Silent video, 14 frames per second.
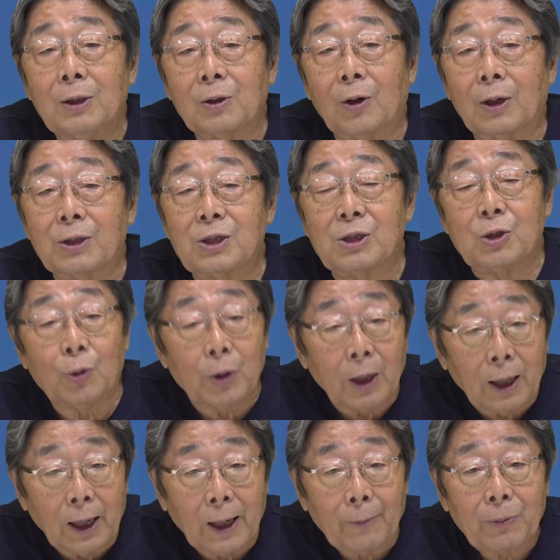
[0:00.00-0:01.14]
だから父親
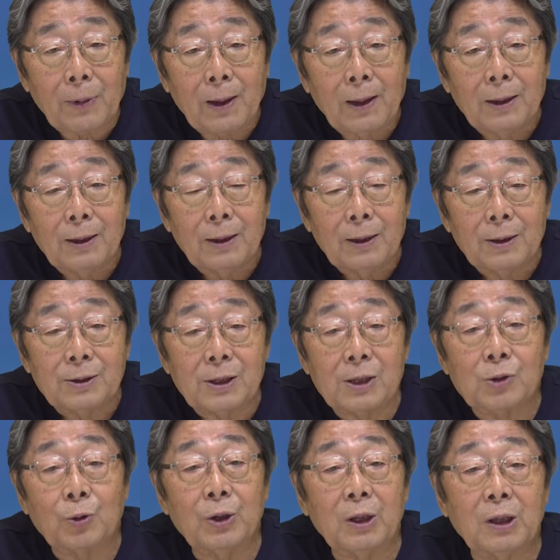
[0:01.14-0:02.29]
が戦
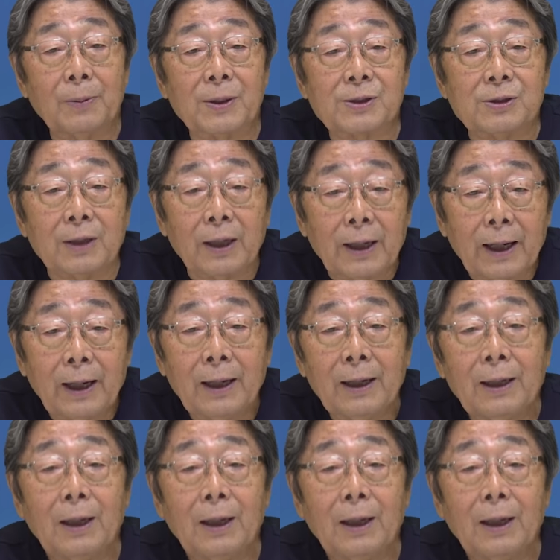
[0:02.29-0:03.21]
争に行ってますんでね、